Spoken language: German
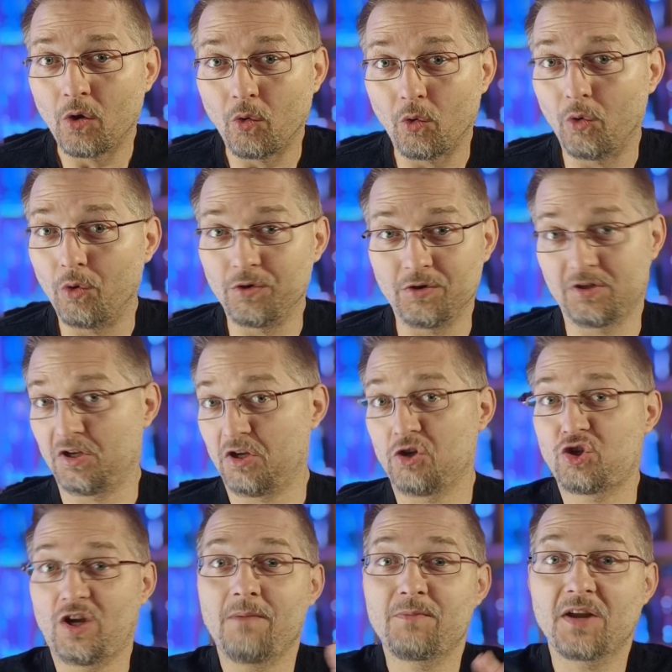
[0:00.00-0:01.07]
Und
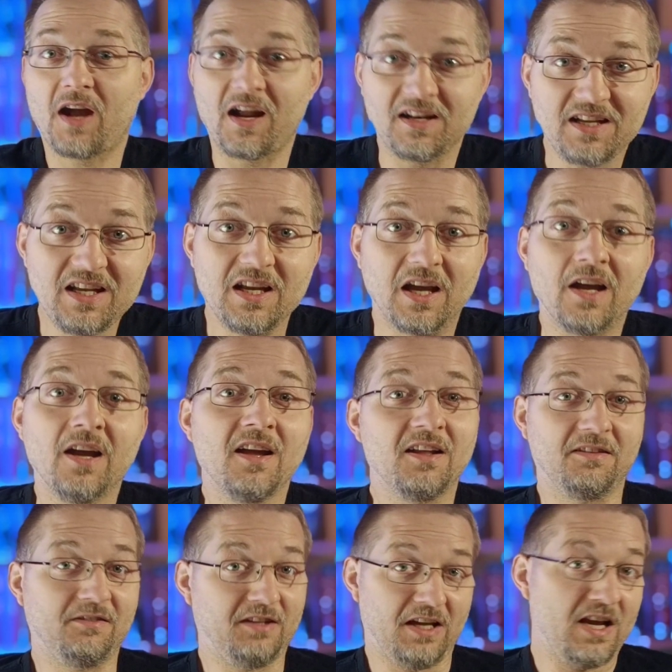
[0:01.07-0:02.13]
Shabir Ali,
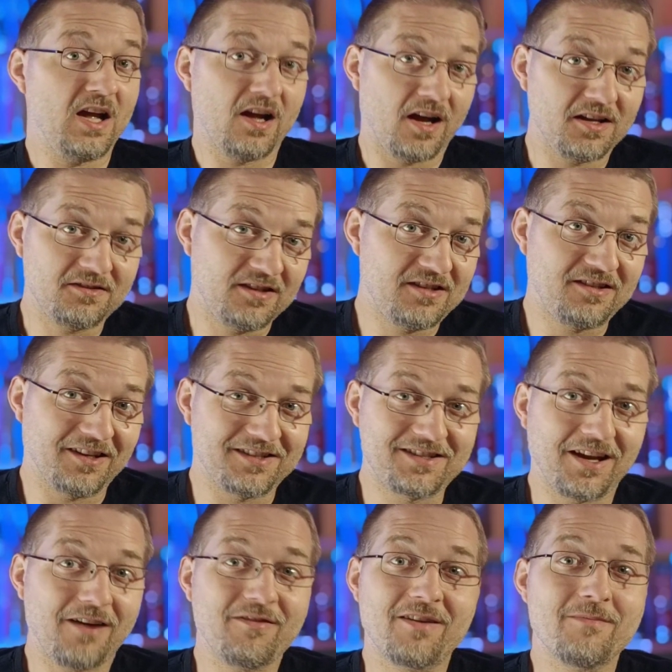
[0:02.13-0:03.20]
der hat sich das
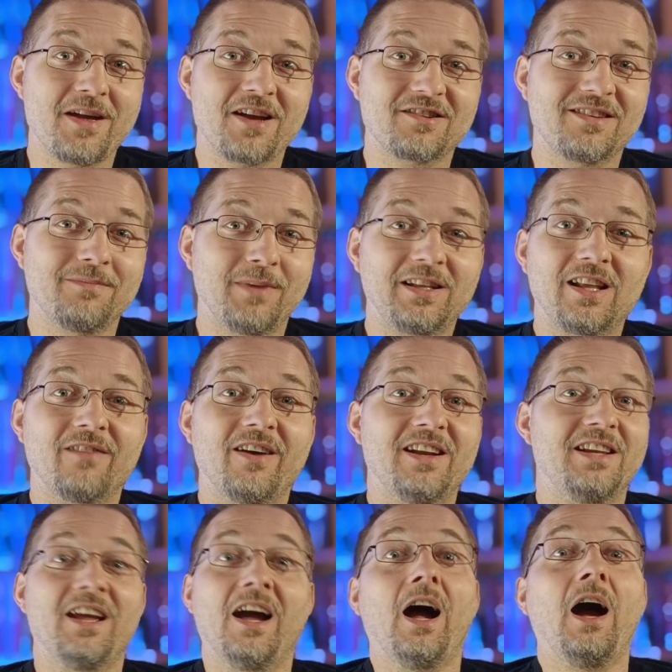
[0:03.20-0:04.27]
Dharma-Märchen mittlerweile
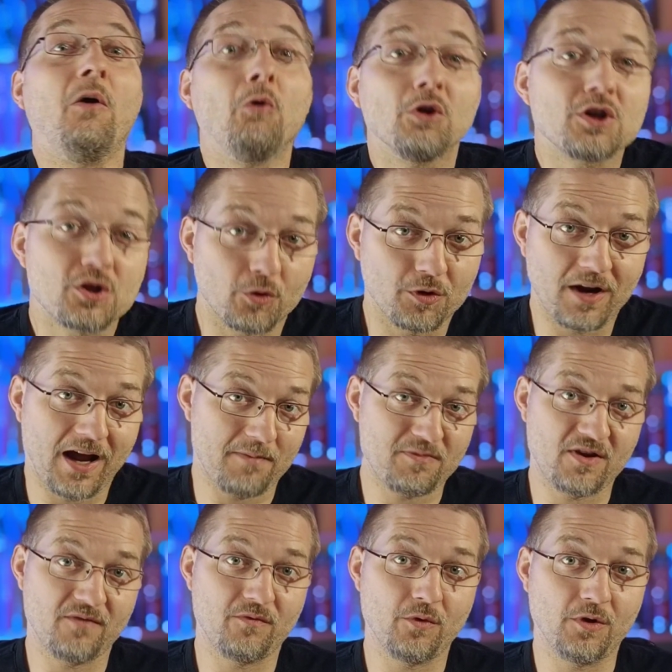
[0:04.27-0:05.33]
ja auch schon
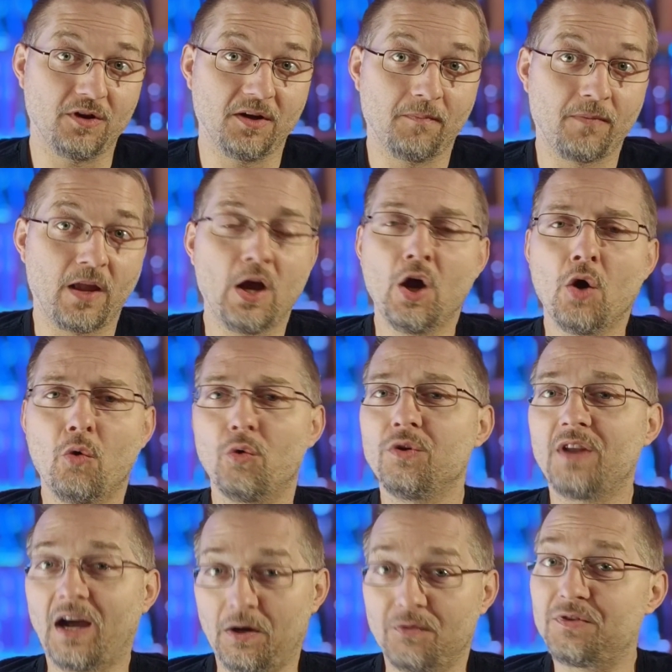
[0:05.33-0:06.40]
abgewöhnt
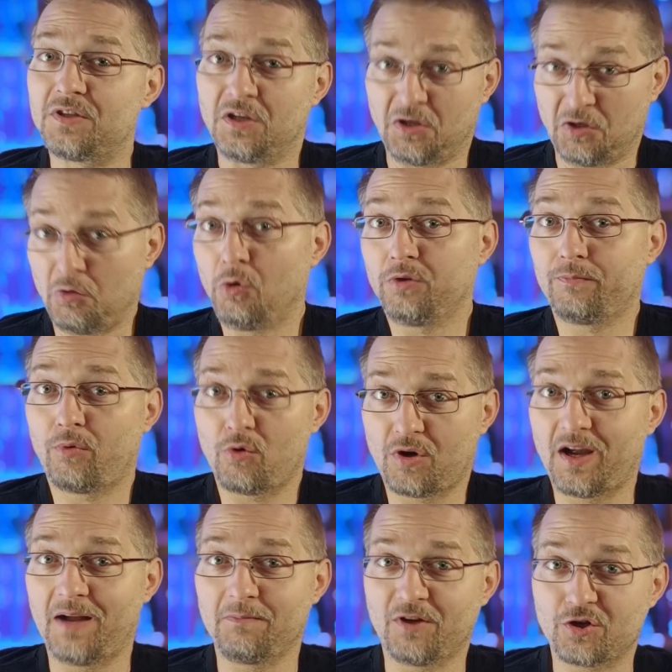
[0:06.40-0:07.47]
und aufs
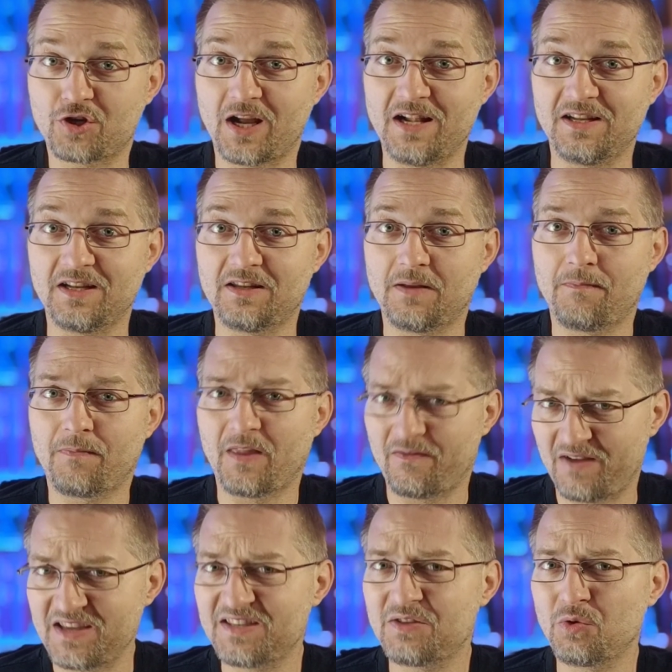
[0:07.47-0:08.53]
Notprogramm geschaltet.
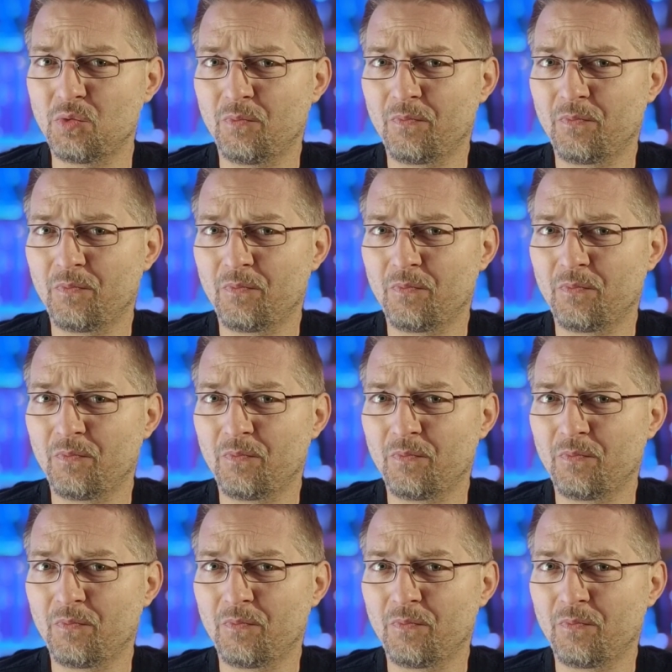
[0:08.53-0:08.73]
Weißt du,